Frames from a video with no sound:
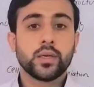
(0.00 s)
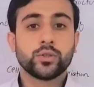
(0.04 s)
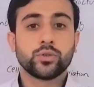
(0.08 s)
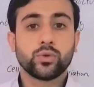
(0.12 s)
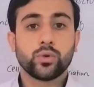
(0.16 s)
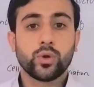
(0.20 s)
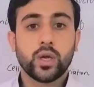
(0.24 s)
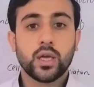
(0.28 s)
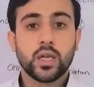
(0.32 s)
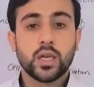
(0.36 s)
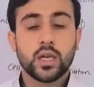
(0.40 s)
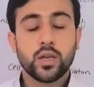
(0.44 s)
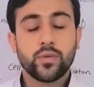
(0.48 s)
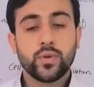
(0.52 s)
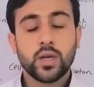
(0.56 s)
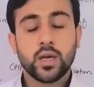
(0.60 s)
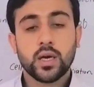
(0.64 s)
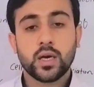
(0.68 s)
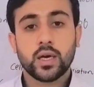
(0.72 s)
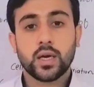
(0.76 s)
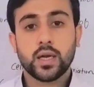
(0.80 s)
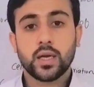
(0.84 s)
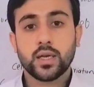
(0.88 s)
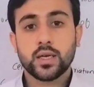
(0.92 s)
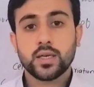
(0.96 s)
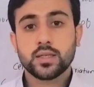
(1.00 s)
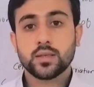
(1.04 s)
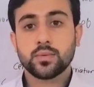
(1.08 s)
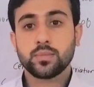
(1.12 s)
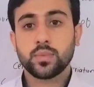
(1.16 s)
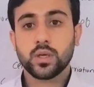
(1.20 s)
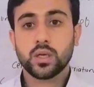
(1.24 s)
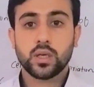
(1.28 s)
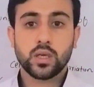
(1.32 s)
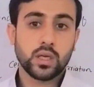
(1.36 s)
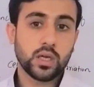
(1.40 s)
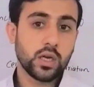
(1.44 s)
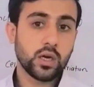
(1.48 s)
जो है लिविंग
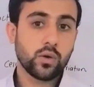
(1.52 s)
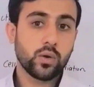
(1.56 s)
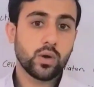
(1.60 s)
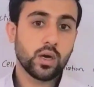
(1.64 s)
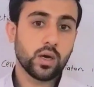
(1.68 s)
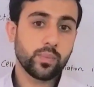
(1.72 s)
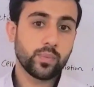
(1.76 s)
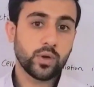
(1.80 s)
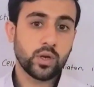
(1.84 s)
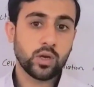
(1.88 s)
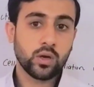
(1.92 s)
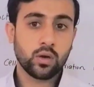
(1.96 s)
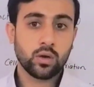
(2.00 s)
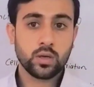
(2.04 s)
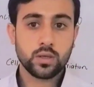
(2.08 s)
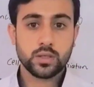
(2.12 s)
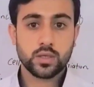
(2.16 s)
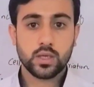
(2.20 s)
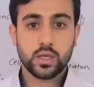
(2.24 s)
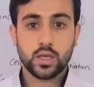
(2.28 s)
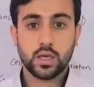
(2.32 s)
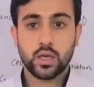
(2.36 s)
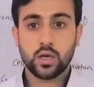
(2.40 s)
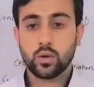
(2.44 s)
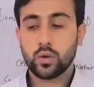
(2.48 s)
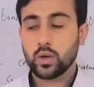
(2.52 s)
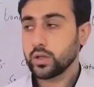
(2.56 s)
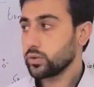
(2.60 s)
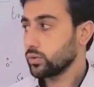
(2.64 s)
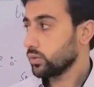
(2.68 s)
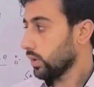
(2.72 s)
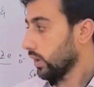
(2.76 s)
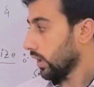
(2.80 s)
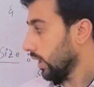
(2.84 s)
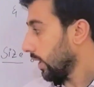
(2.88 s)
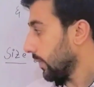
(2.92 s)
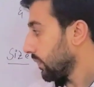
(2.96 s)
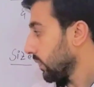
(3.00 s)
ऑर्गेनिज्म के अलावा अपने हॉस्ट के अलावा
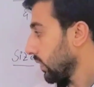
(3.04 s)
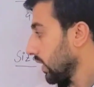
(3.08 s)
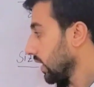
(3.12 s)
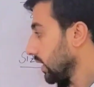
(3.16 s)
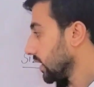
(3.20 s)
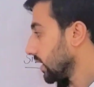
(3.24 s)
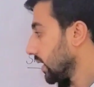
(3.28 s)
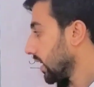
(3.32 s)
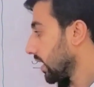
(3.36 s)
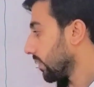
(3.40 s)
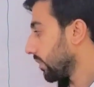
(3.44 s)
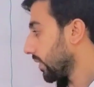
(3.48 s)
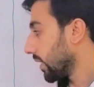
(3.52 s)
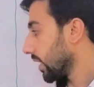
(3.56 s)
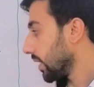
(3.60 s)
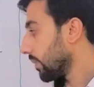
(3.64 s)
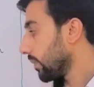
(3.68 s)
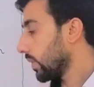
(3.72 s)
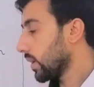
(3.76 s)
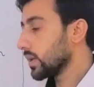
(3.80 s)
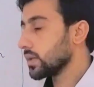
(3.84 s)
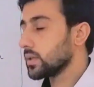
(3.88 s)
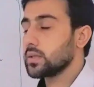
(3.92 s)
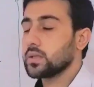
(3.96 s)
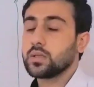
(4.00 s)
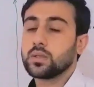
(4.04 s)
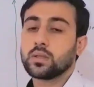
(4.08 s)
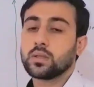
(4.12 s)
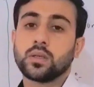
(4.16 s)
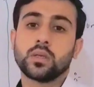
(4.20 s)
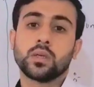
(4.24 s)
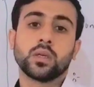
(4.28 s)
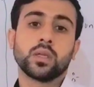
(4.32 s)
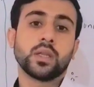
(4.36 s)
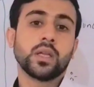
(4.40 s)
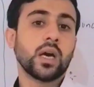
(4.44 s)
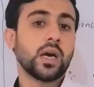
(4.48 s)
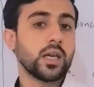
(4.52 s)
जो है ये हमारे पास
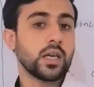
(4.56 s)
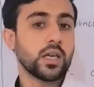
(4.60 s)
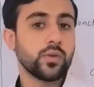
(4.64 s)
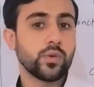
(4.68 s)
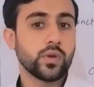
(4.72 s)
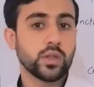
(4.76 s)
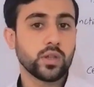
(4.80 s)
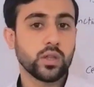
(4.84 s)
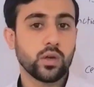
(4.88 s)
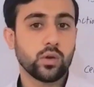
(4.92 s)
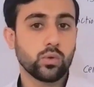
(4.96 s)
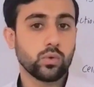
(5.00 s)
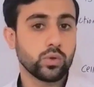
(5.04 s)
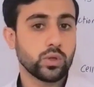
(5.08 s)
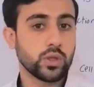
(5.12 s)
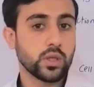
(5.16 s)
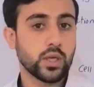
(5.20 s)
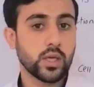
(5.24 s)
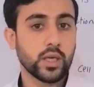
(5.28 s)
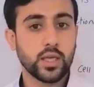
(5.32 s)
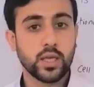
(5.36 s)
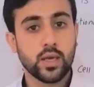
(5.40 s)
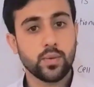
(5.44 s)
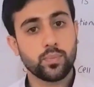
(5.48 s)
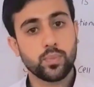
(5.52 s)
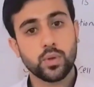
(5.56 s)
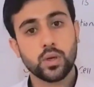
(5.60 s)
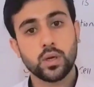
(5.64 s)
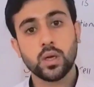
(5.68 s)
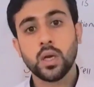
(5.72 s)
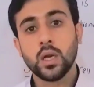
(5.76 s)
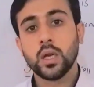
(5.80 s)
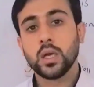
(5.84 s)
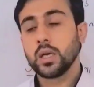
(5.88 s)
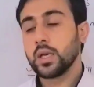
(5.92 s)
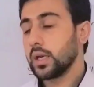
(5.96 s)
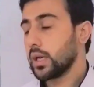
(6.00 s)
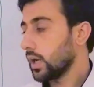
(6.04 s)
नॉन लिविंग टैग होते हैं ये फिर
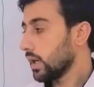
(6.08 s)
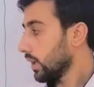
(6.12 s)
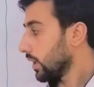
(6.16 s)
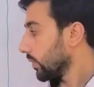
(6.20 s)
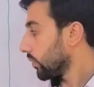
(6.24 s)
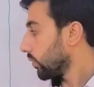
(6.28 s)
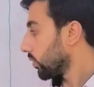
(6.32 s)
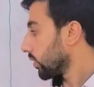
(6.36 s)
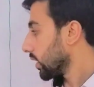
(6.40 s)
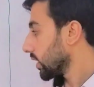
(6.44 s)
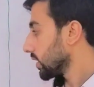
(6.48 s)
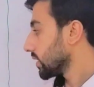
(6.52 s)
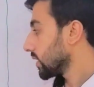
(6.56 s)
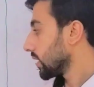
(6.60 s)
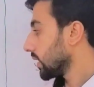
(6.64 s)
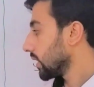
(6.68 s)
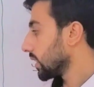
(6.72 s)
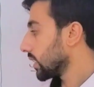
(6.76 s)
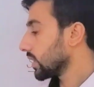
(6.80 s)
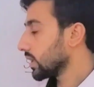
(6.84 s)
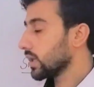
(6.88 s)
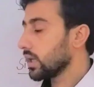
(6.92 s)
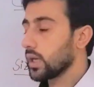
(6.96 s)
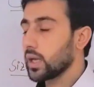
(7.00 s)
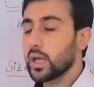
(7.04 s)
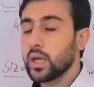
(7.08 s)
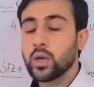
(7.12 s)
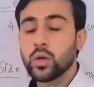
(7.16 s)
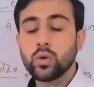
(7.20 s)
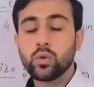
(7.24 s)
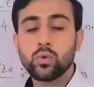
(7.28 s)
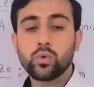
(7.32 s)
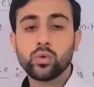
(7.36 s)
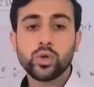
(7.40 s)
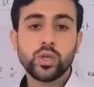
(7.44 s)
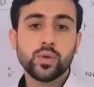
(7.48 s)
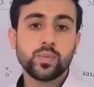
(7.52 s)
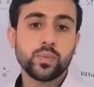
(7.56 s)
ना रिप्रोडक्शन करते हैं
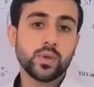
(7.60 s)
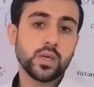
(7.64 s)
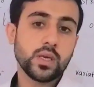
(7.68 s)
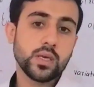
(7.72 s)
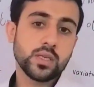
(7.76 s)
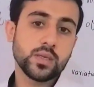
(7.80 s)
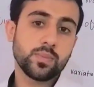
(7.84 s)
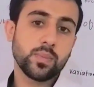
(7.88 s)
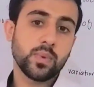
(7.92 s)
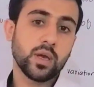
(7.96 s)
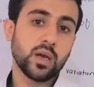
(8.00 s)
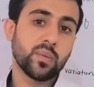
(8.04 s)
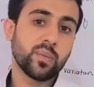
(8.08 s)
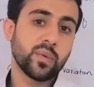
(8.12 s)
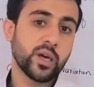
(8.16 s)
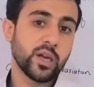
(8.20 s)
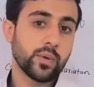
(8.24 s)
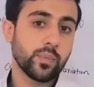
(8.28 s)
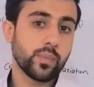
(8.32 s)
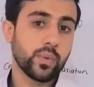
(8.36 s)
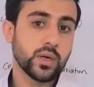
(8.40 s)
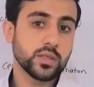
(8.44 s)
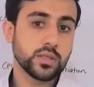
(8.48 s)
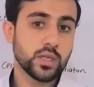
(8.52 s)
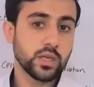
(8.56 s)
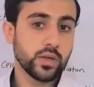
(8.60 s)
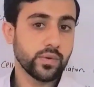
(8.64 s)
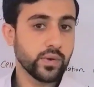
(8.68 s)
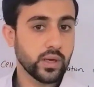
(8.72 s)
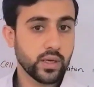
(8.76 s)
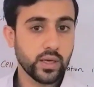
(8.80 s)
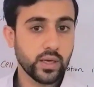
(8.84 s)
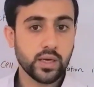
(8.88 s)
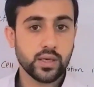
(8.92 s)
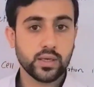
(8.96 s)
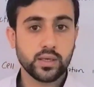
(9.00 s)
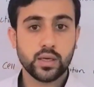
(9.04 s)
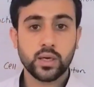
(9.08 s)
कोई भी इसमें हमारे पास लिविंग
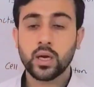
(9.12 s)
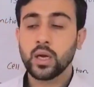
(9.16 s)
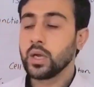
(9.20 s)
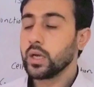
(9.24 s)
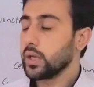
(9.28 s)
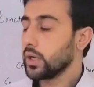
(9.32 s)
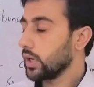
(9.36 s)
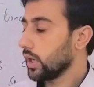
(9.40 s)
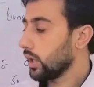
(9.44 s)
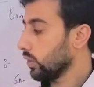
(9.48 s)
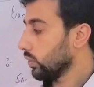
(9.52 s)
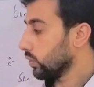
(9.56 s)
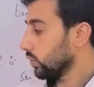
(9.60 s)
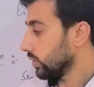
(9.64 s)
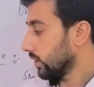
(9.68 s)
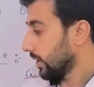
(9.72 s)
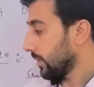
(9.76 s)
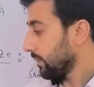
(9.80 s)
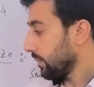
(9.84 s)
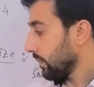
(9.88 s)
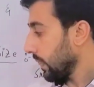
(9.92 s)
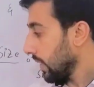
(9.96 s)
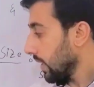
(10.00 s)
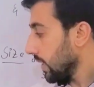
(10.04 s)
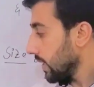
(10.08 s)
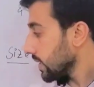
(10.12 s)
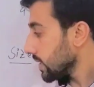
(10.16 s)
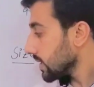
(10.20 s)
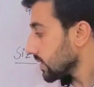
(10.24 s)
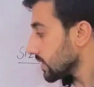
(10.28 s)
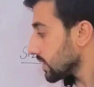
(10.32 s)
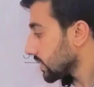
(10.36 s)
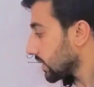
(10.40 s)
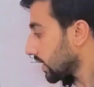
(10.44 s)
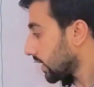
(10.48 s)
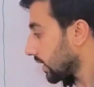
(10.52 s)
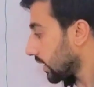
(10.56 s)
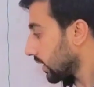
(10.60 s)
करेक्टर नहीं होता
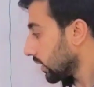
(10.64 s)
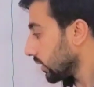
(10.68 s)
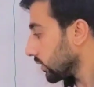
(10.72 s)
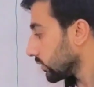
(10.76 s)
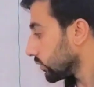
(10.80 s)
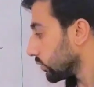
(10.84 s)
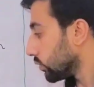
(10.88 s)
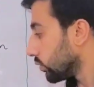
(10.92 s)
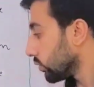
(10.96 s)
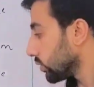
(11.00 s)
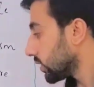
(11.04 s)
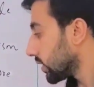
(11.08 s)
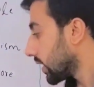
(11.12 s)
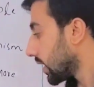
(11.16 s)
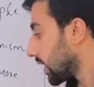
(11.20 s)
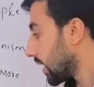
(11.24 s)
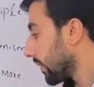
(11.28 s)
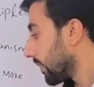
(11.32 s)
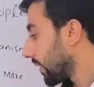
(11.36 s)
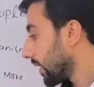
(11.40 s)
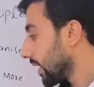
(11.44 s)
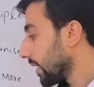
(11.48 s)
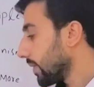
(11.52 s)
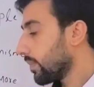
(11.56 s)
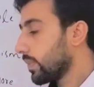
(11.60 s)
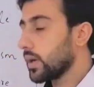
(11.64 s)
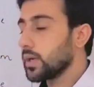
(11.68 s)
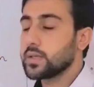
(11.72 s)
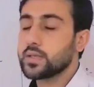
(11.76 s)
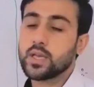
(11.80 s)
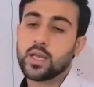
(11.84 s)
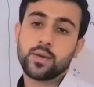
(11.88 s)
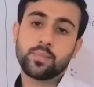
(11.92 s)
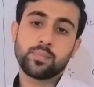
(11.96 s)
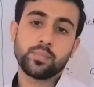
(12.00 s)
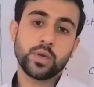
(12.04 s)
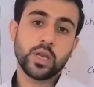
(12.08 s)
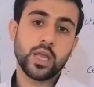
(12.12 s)
इसी तरह दूसरा हमारे
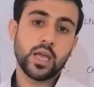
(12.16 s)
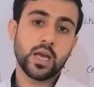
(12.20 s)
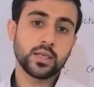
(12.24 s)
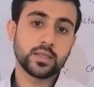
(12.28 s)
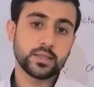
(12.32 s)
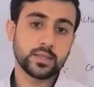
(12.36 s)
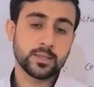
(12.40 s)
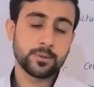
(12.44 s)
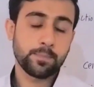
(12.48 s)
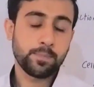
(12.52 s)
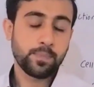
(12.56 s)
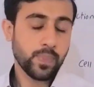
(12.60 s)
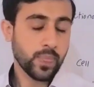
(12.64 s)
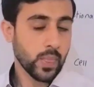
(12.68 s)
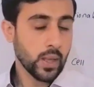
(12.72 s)
पास है प्रियांस